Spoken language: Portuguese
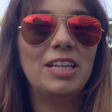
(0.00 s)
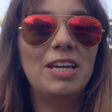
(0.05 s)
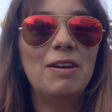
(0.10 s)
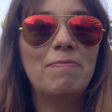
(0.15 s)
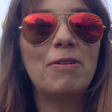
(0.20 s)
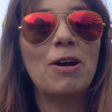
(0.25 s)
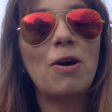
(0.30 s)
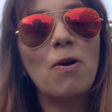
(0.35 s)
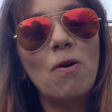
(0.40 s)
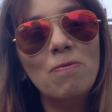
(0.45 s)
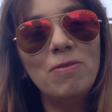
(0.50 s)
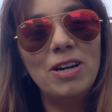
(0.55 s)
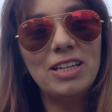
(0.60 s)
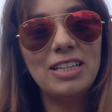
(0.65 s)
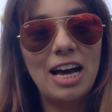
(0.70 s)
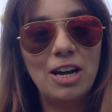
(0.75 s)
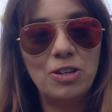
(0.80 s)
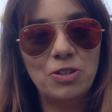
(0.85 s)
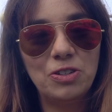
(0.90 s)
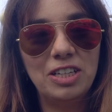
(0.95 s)
E para
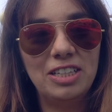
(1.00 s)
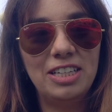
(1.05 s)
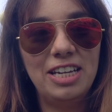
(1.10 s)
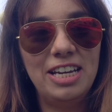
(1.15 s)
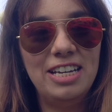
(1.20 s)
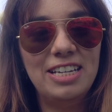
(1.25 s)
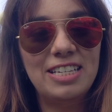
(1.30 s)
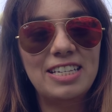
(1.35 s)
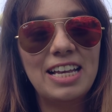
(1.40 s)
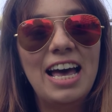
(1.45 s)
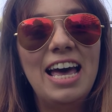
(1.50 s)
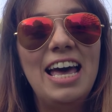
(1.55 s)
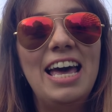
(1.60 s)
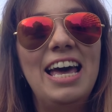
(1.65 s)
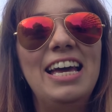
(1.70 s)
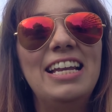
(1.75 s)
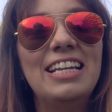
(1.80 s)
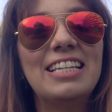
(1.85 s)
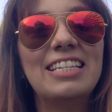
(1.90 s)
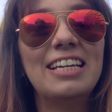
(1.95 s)
completar a ajuda deles,
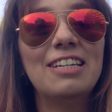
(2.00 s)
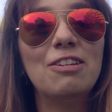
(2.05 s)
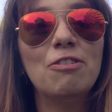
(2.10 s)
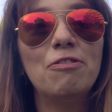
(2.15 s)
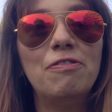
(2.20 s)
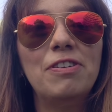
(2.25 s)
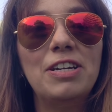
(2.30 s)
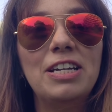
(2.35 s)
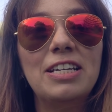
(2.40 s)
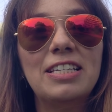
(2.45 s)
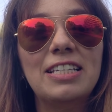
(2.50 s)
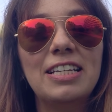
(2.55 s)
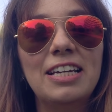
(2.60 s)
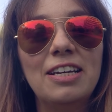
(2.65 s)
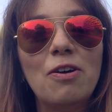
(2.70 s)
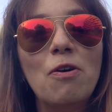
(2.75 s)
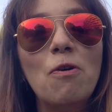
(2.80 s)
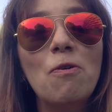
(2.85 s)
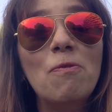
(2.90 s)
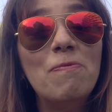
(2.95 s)
eles ainda
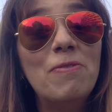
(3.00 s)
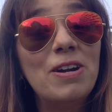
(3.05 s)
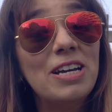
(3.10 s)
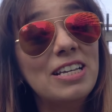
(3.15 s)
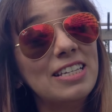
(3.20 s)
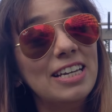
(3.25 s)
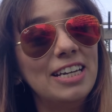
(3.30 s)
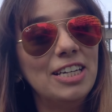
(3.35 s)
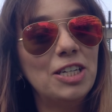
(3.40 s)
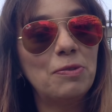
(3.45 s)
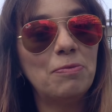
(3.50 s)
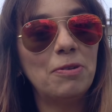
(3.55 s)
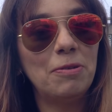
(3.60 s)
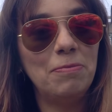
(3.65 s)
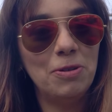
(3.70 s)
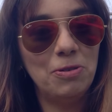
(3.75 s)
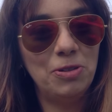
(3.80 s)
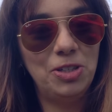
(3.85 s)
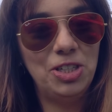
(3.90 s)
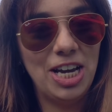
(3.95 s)
ofereceram um presente para
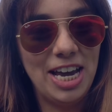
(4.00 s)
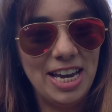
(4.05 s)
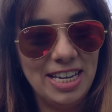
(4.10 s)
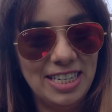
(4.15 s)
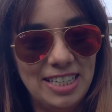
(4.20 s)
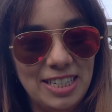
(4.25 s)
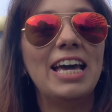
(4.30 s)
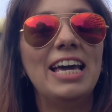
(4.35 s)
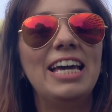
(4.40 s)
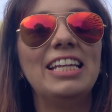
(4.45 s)
minha audiência.